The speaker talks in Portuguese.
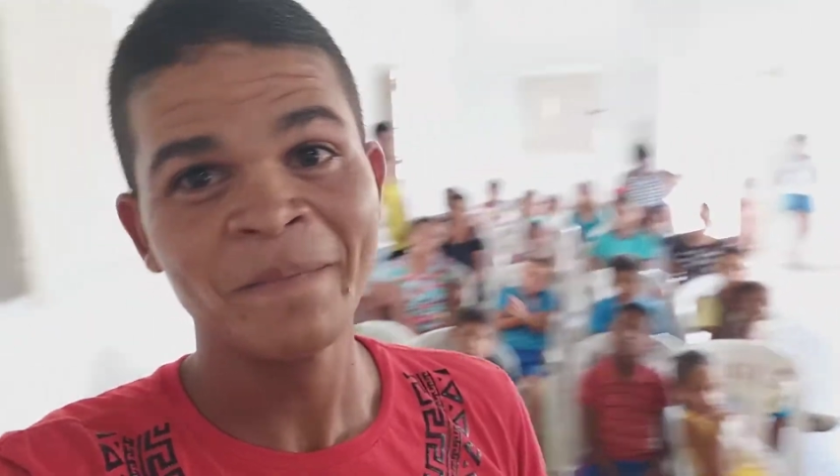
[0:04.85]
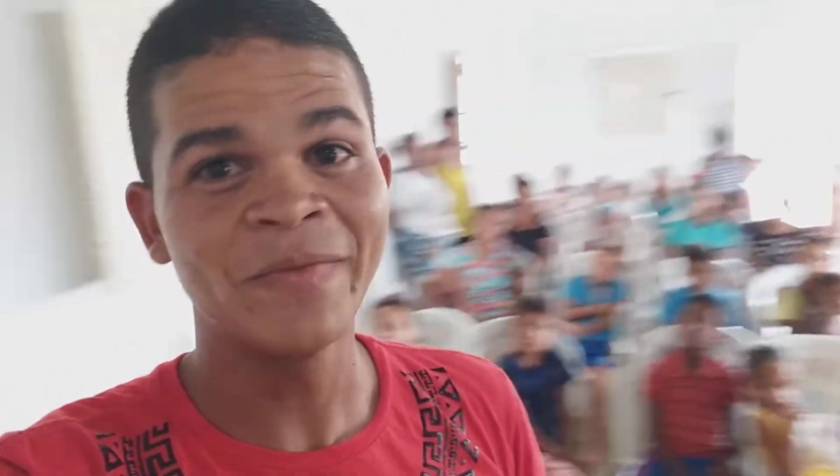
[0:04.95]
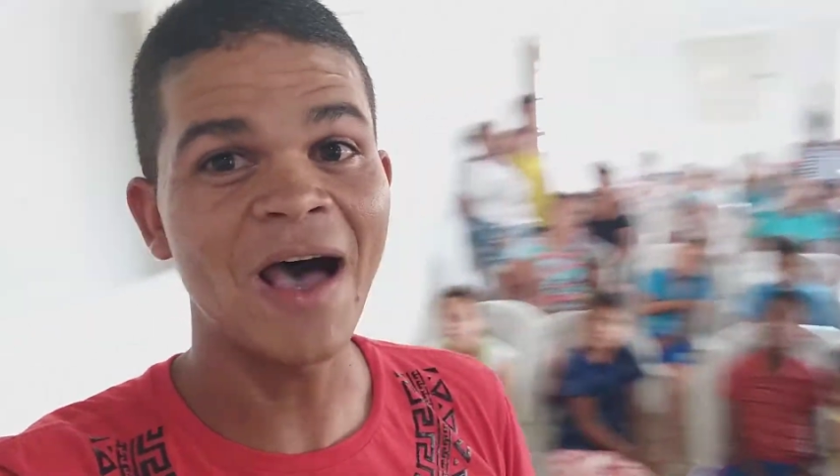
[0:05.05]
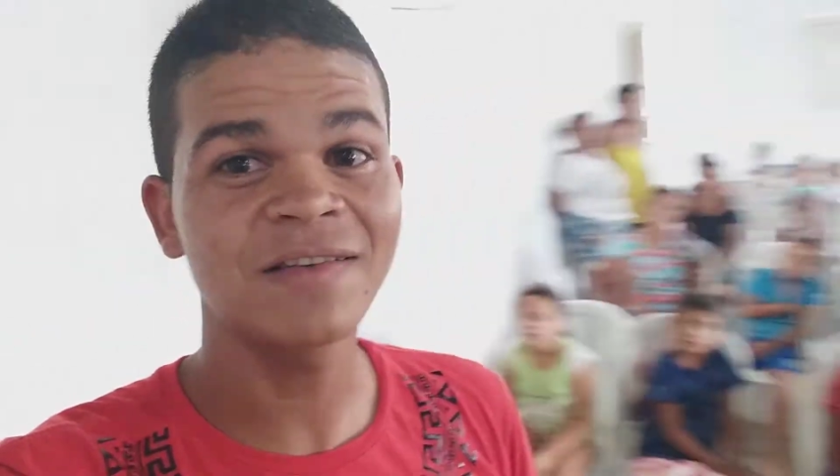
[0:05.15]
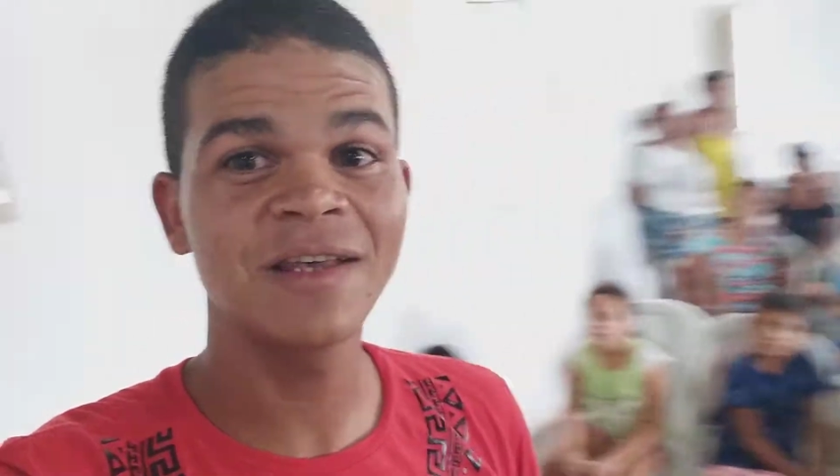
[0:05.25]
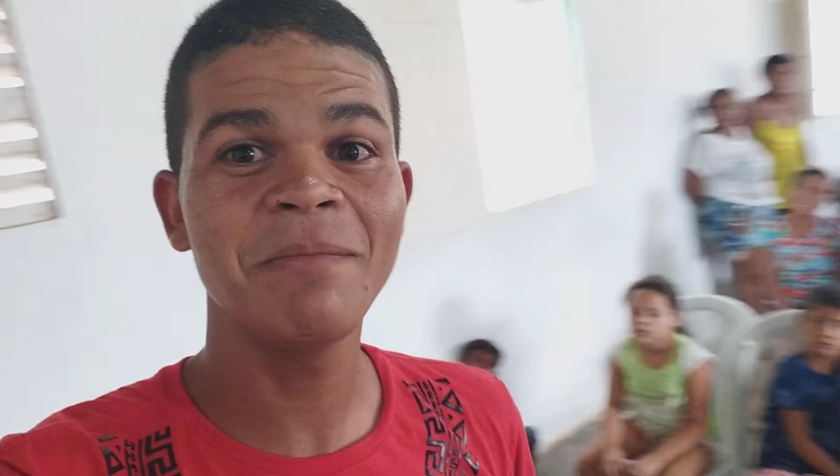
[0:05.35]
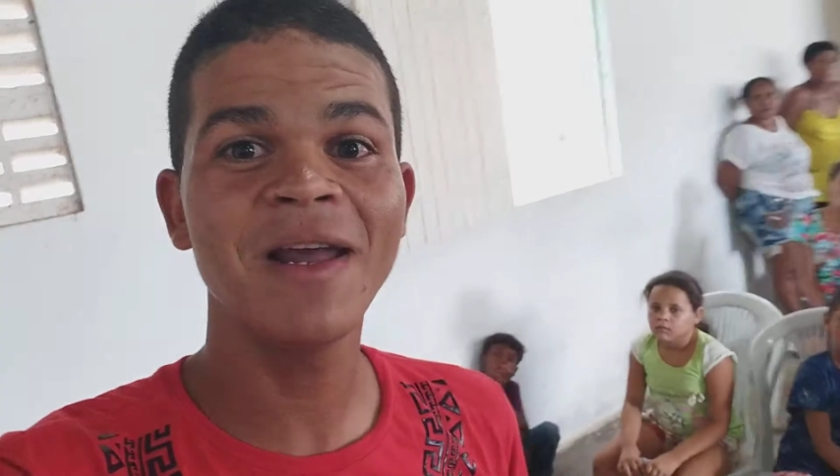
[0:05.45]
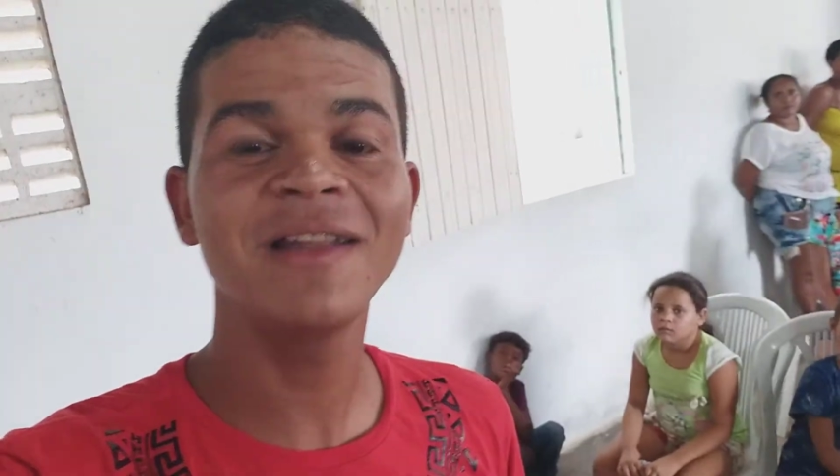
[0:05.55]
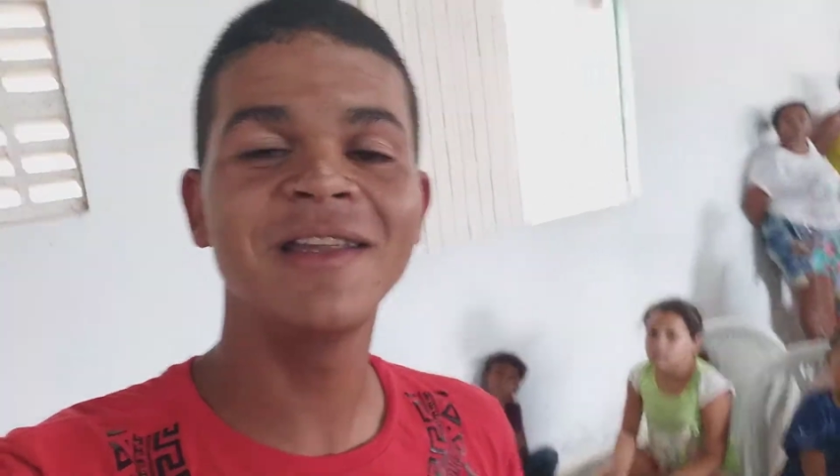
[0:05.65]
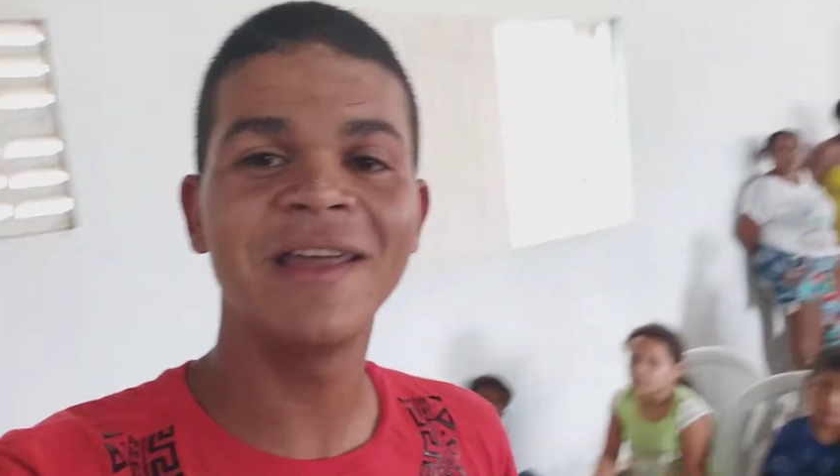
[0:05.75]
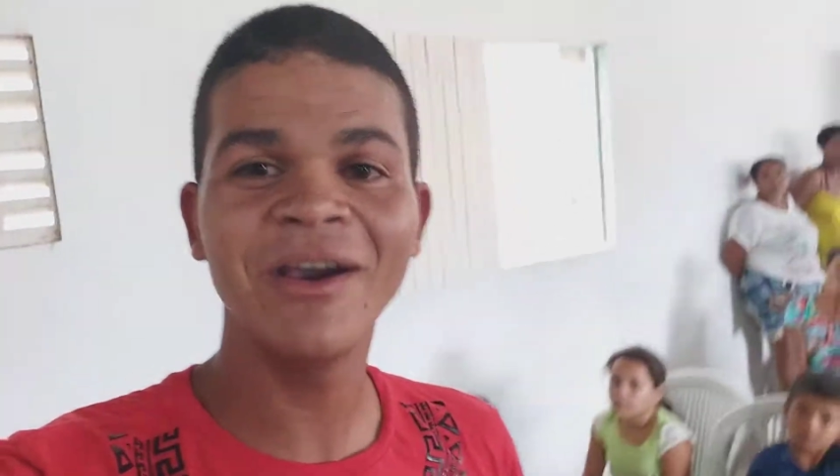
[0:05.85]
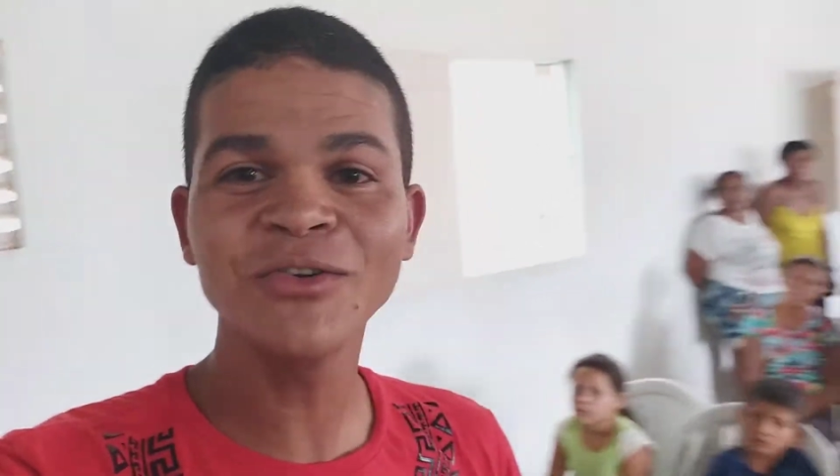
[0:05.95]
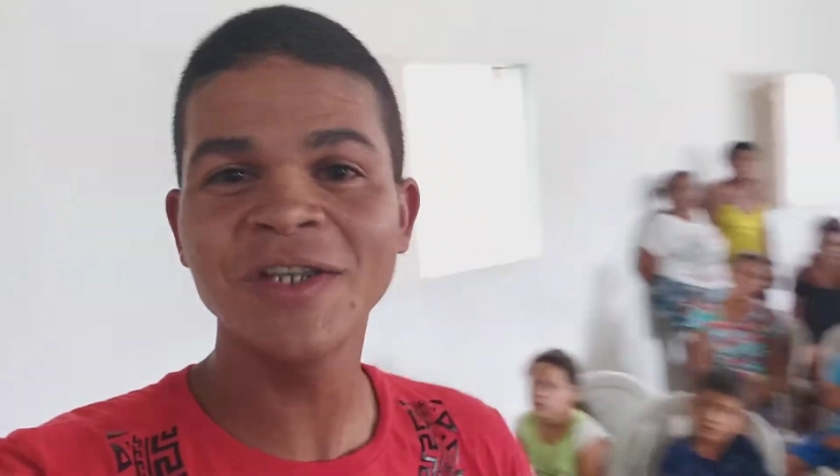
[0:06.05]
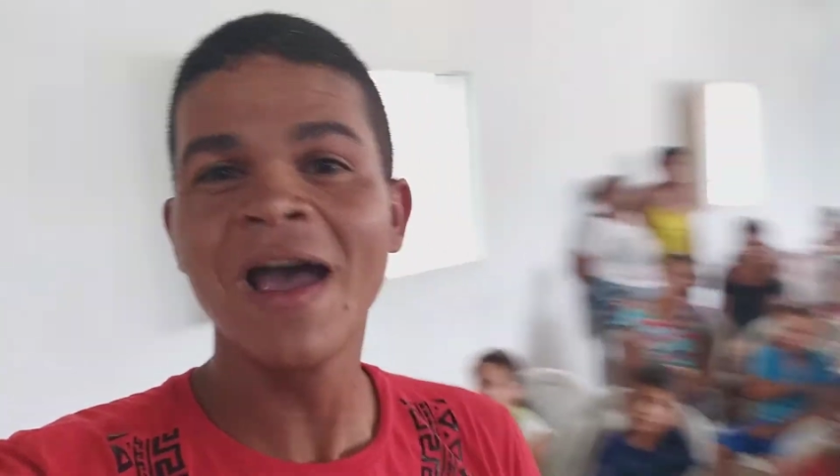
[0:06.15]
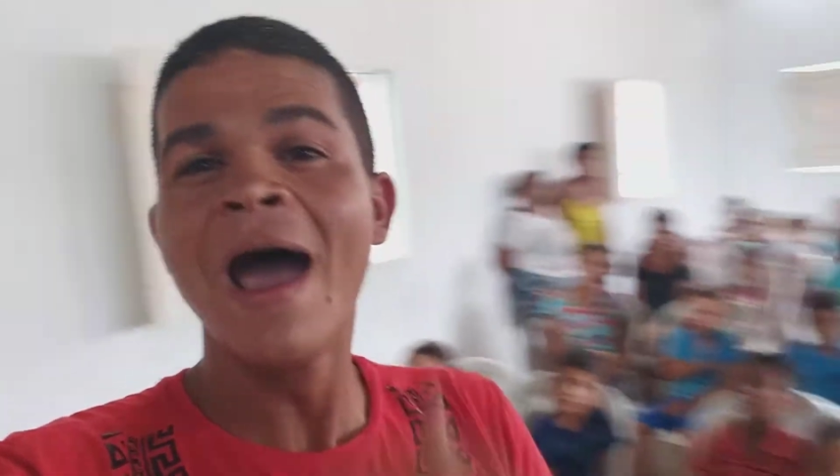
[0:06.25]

na Assembleia de Deus,